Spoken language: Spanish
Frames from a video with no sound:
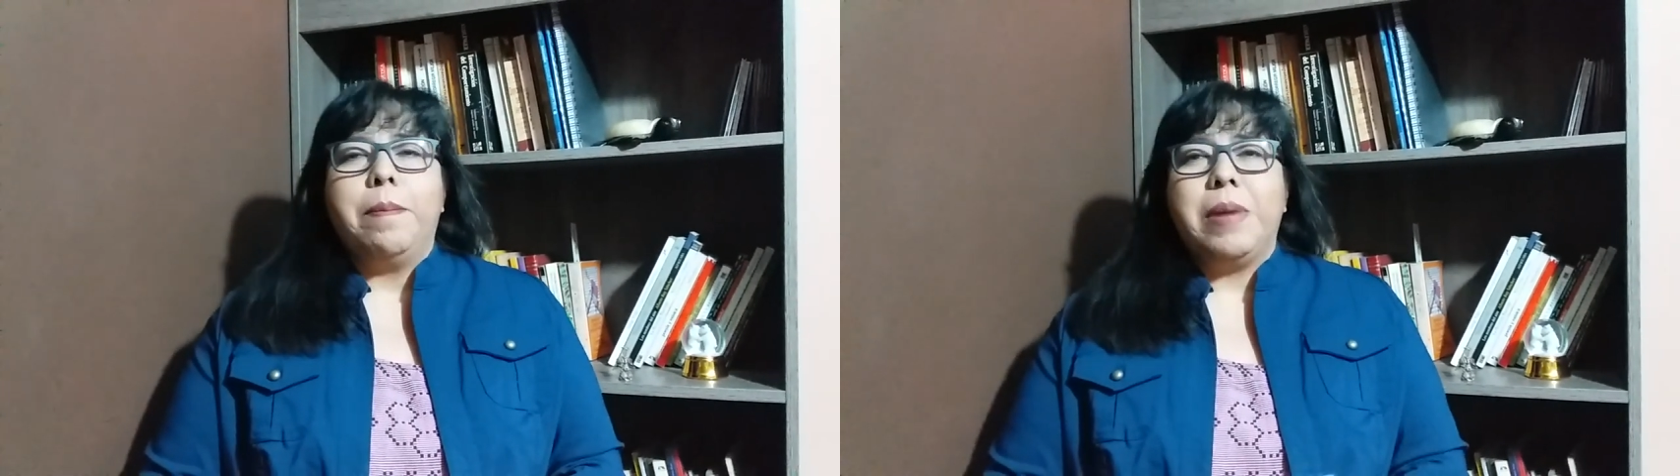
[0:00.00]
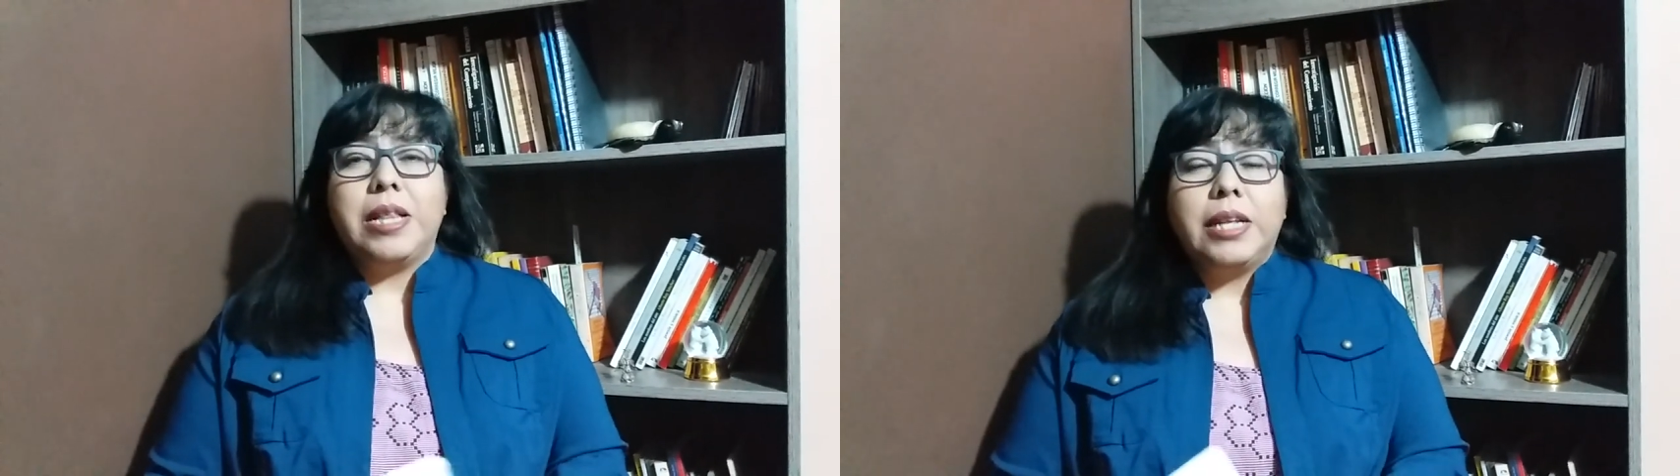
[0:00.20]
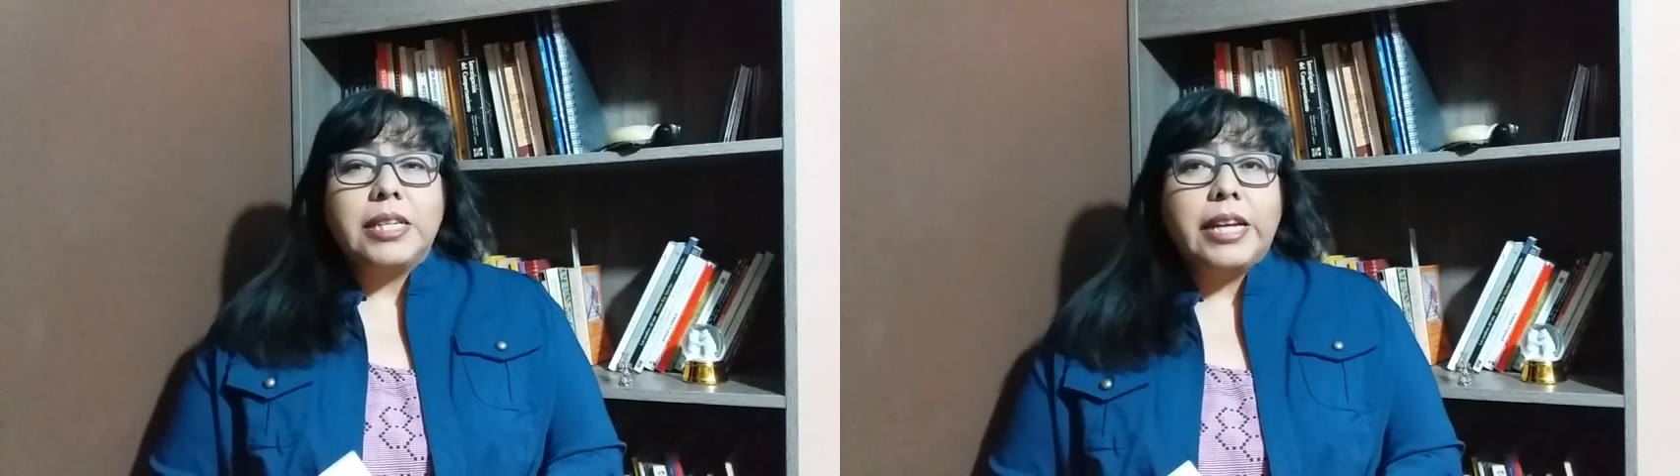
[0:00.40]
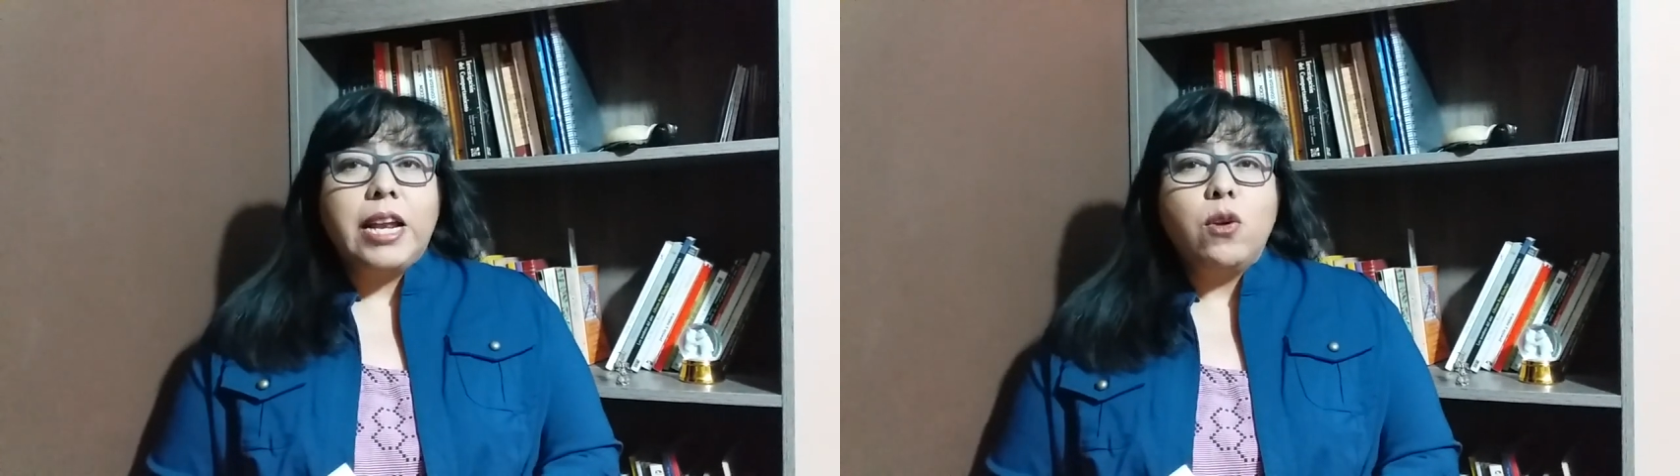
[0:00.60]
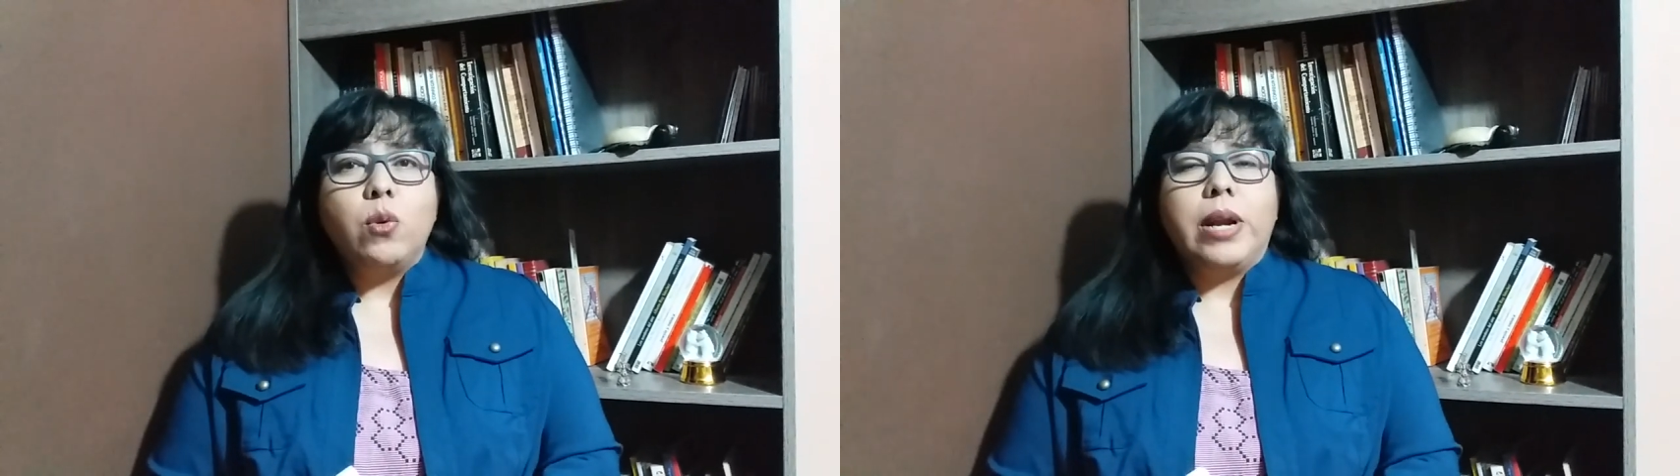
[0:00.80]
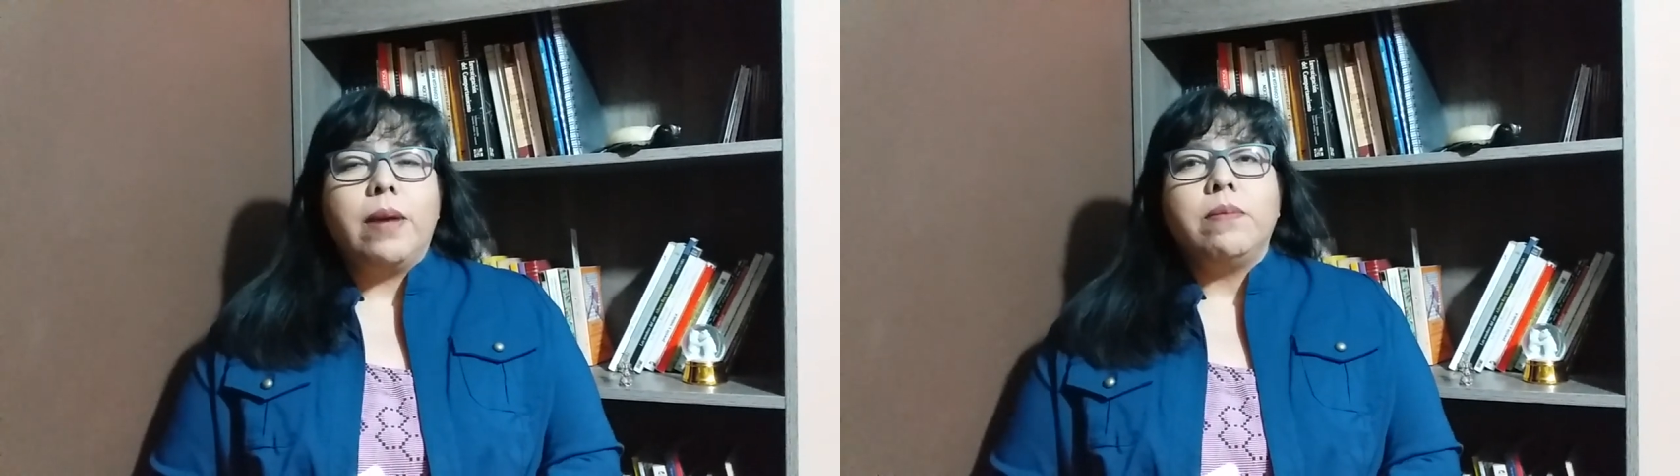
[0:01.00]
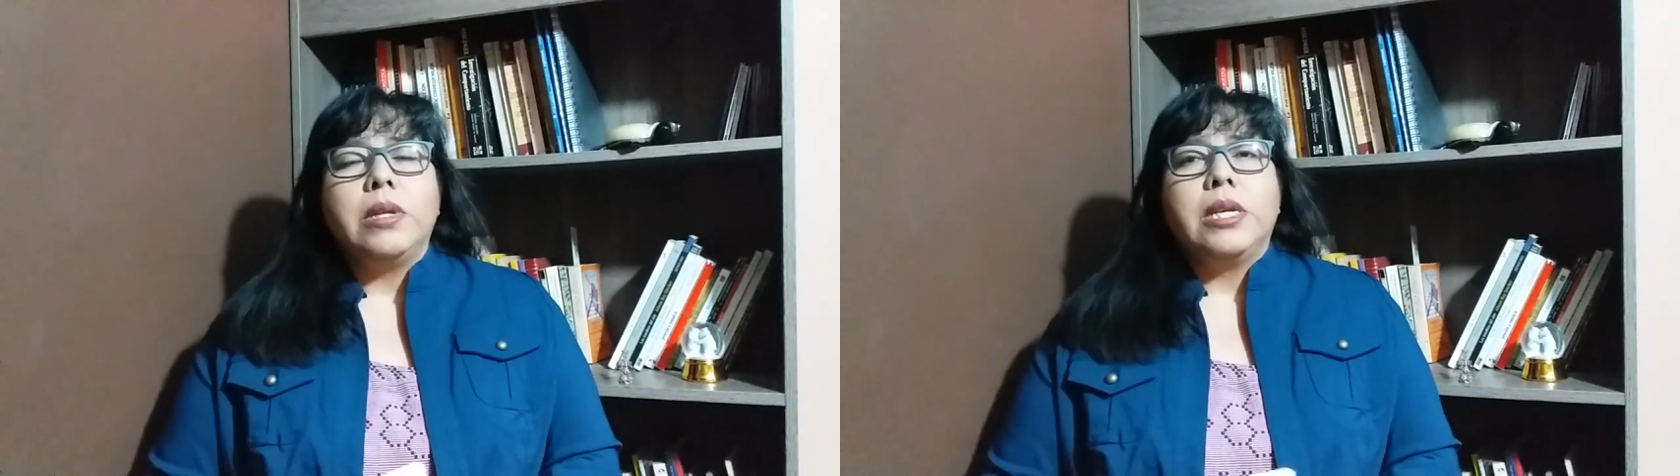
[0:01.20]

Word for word: Mientras que en Luna